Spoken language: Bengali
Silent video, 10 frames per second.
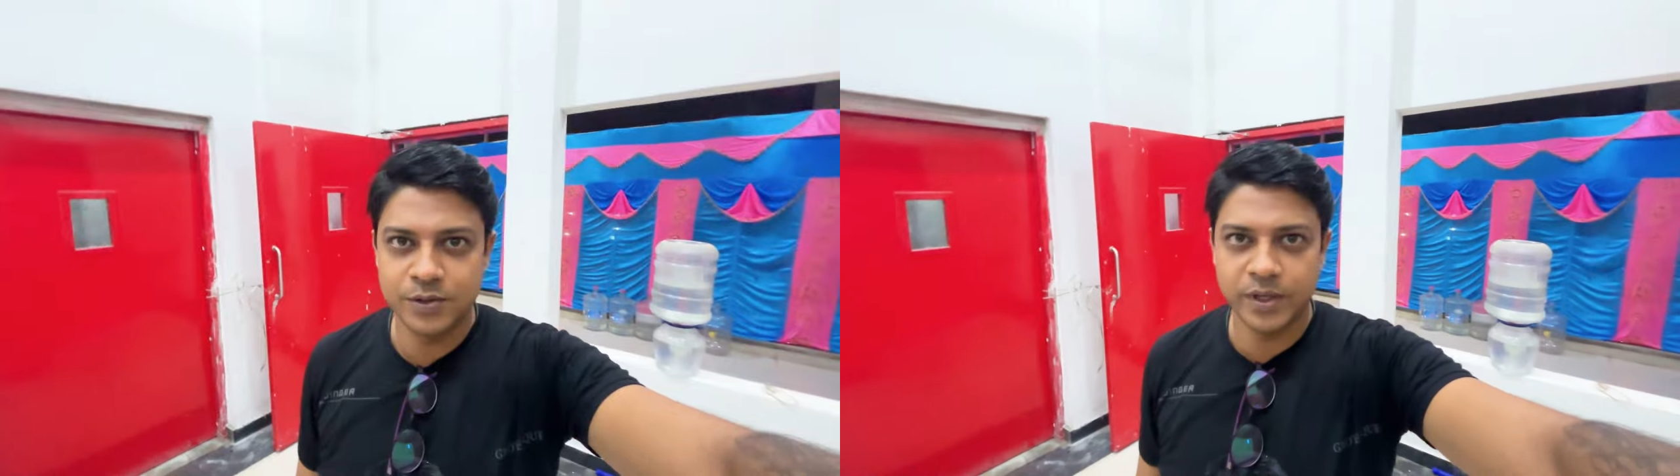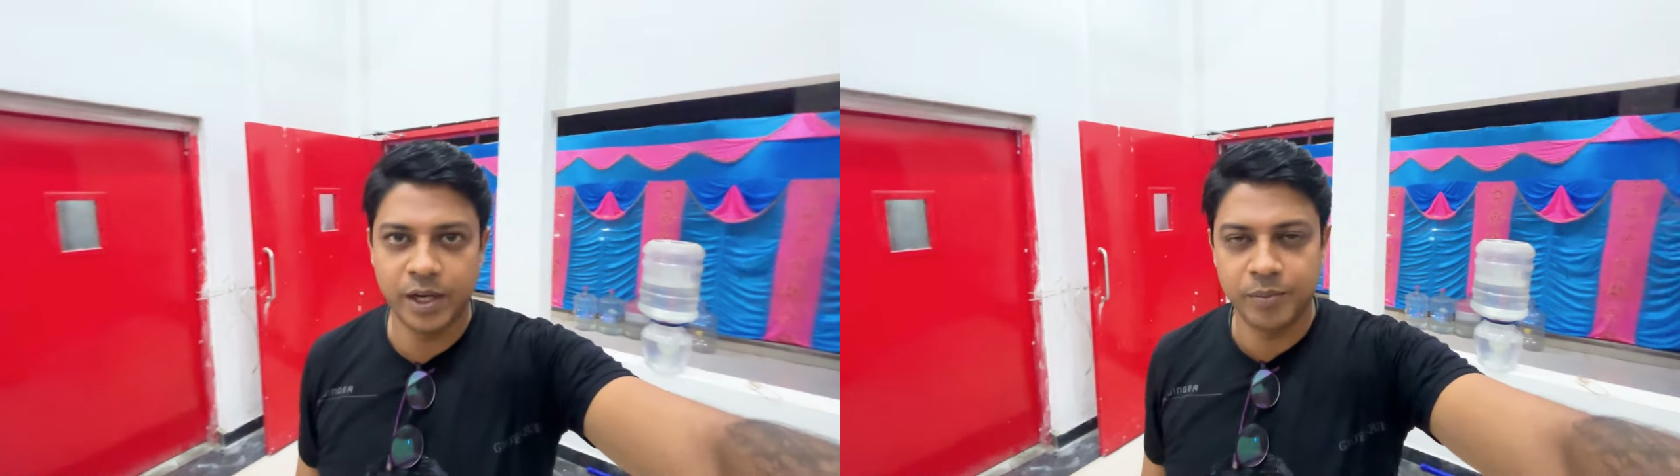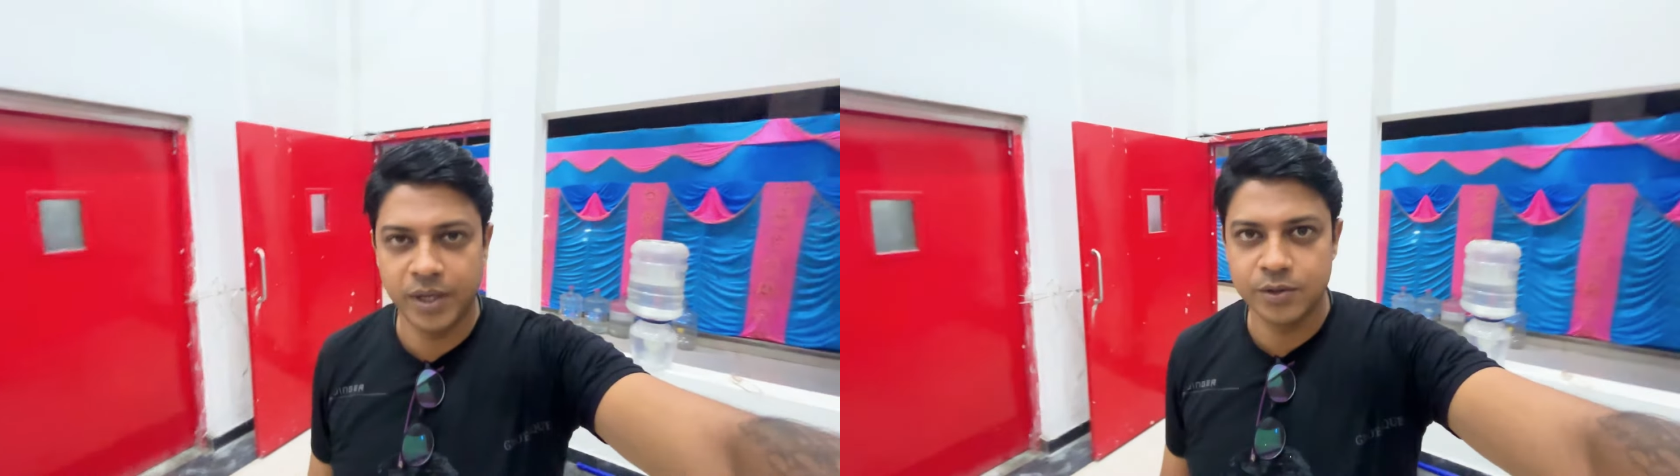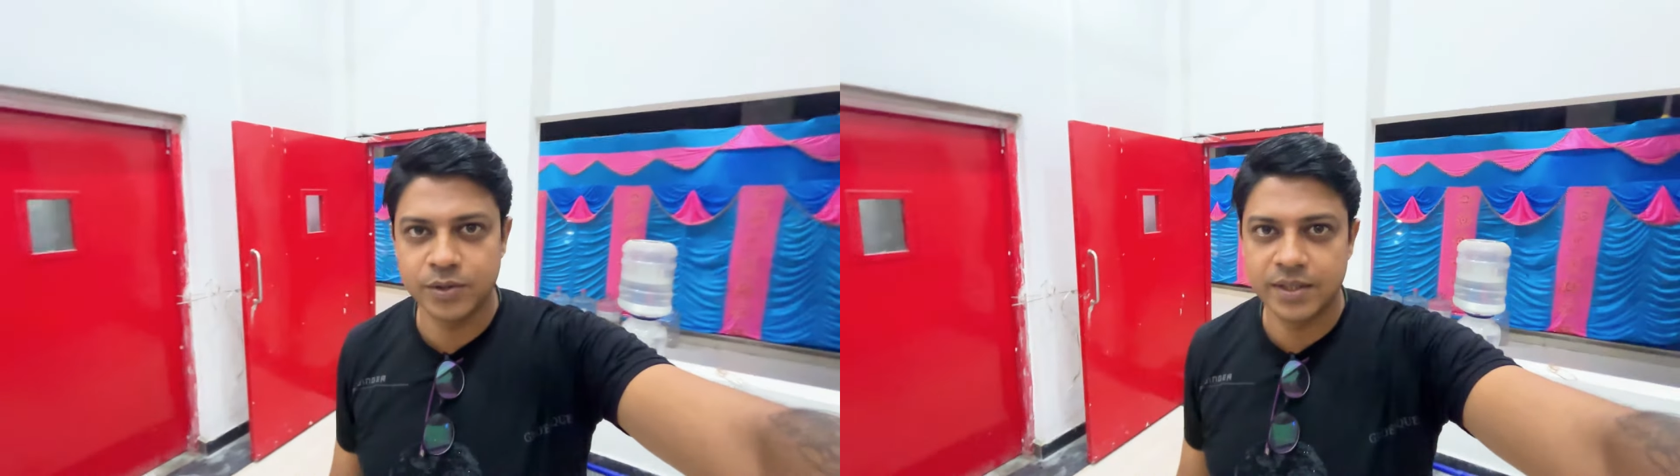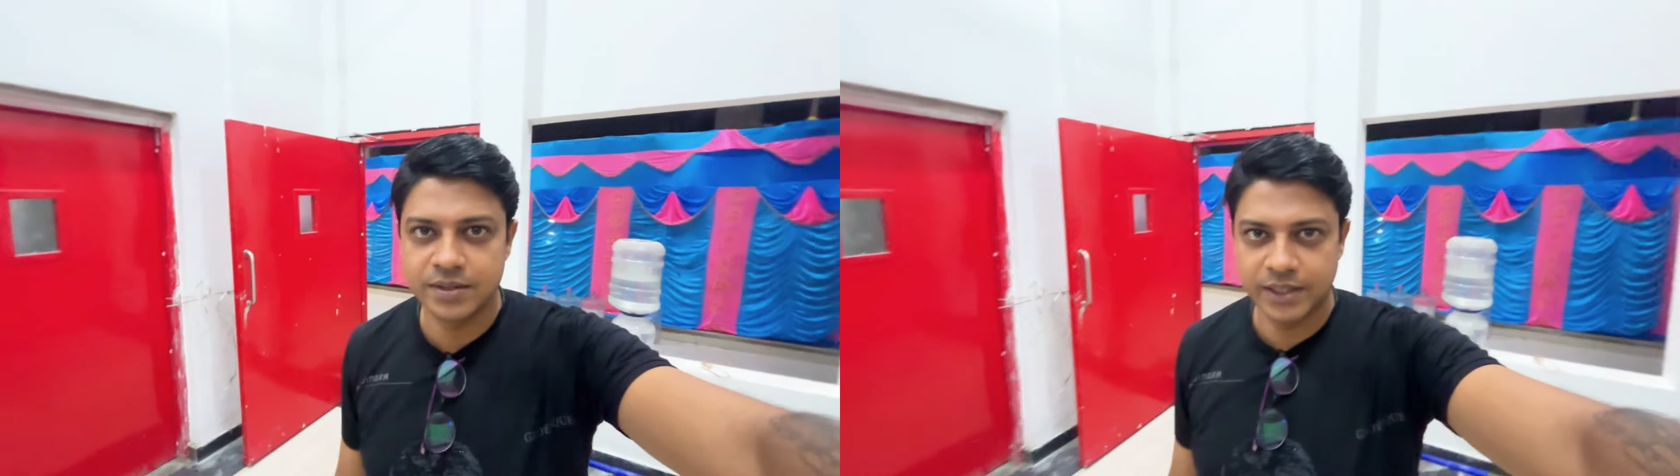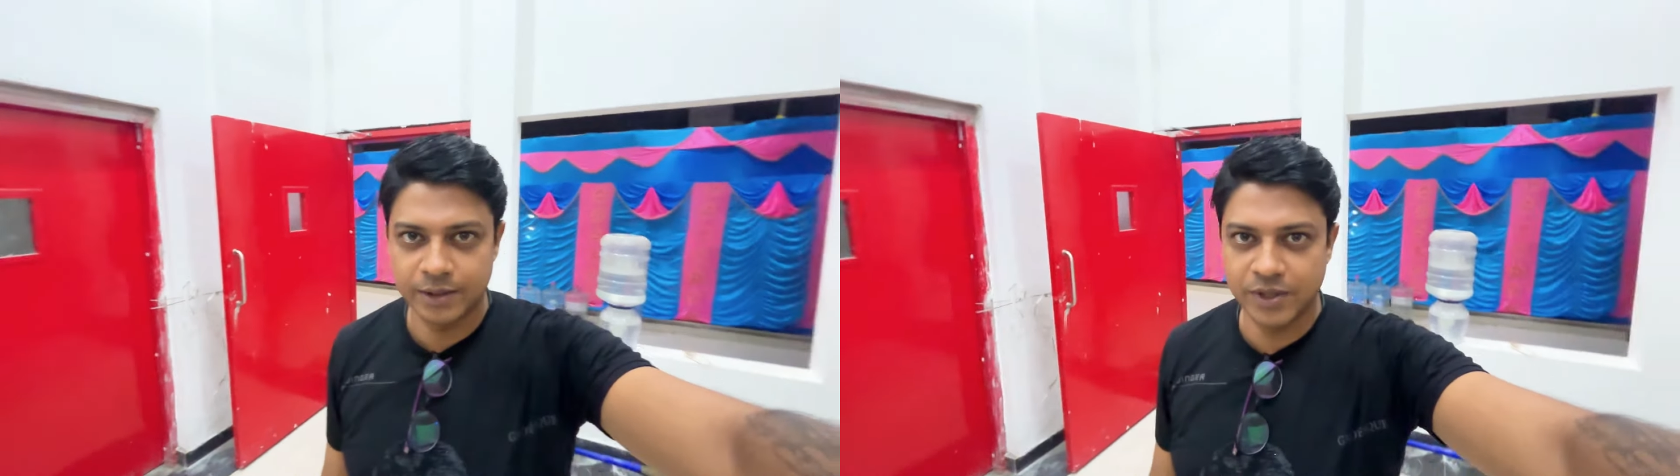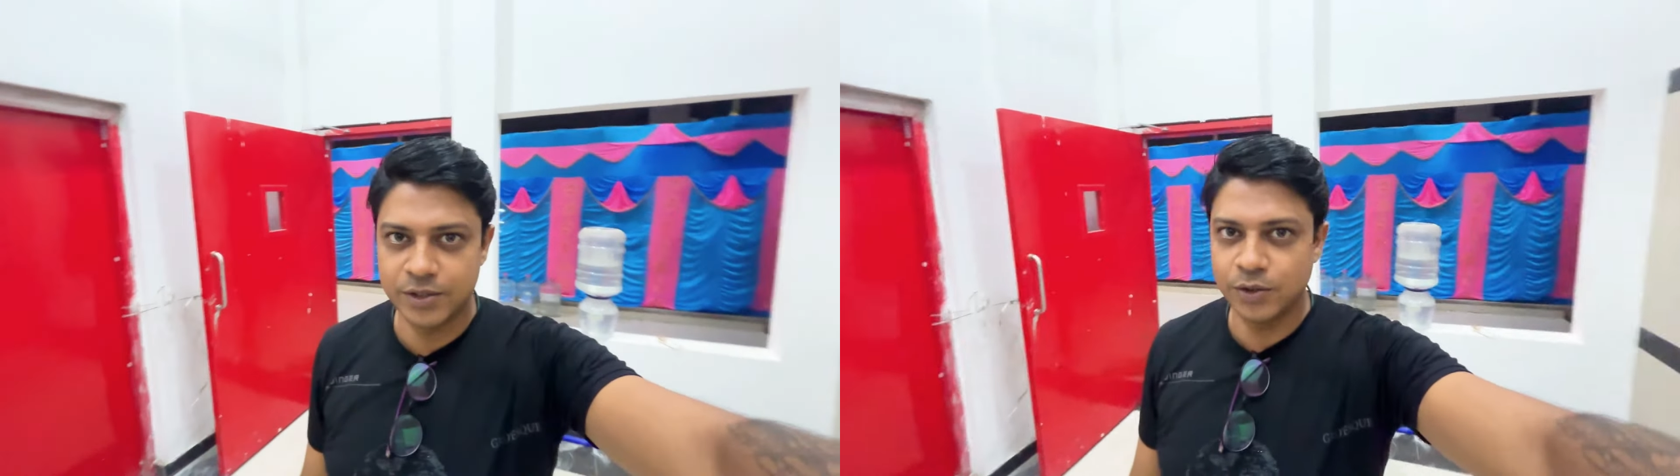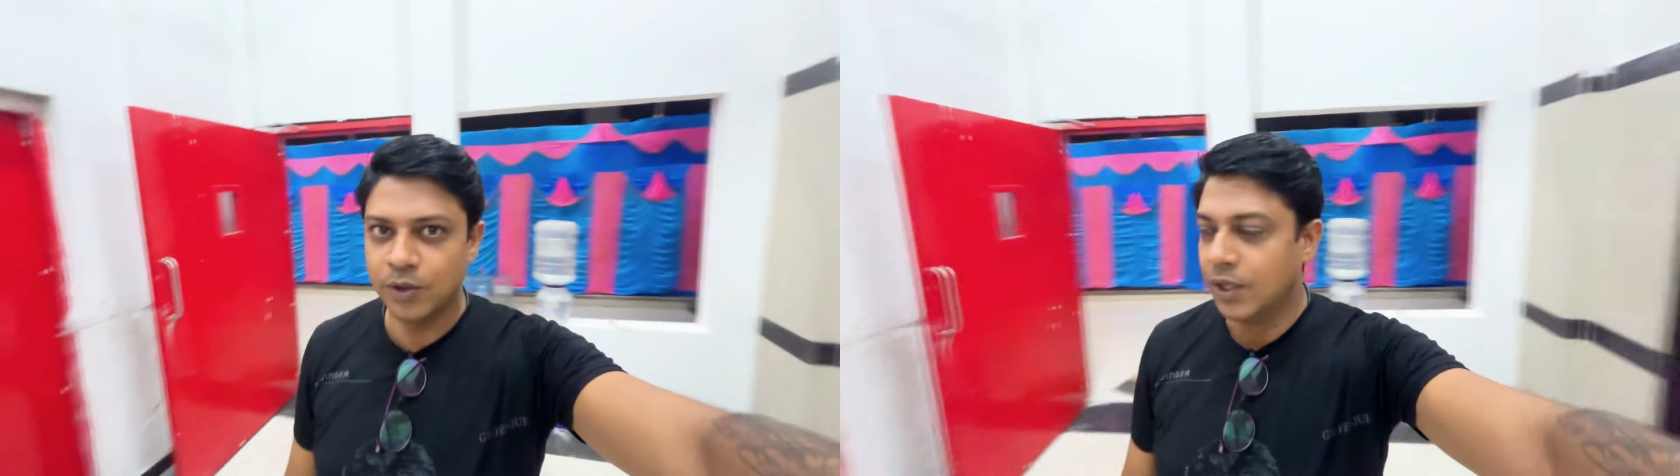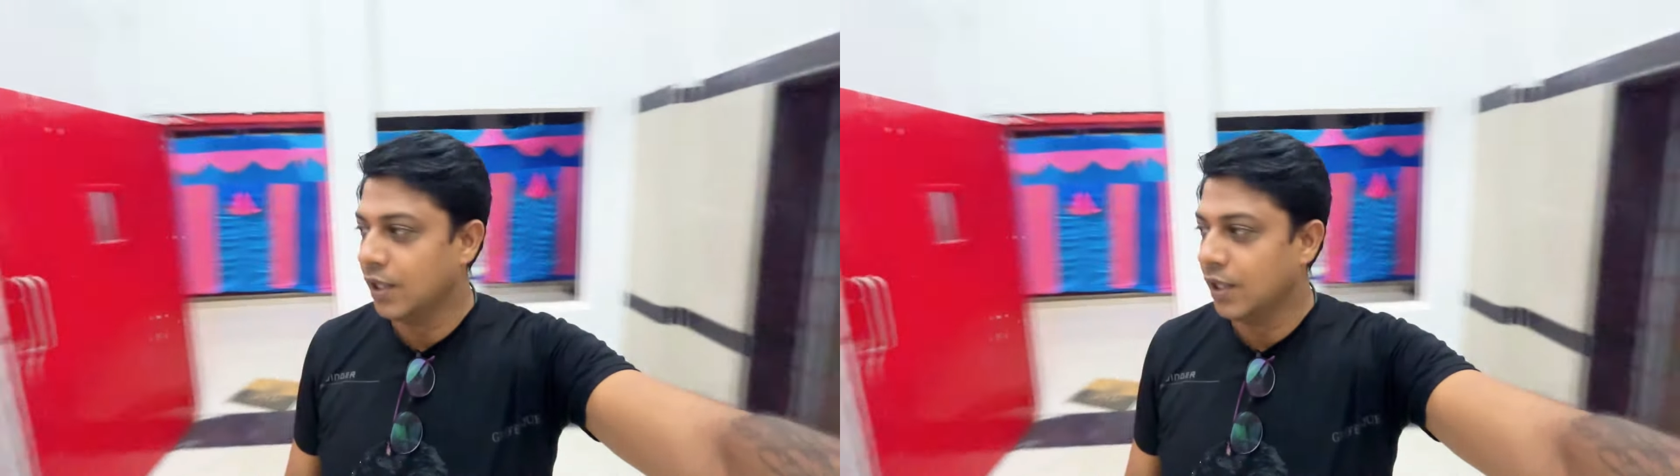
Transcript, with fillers: আছো হ্যাপি আছো অ্যান্ড সেফ আছো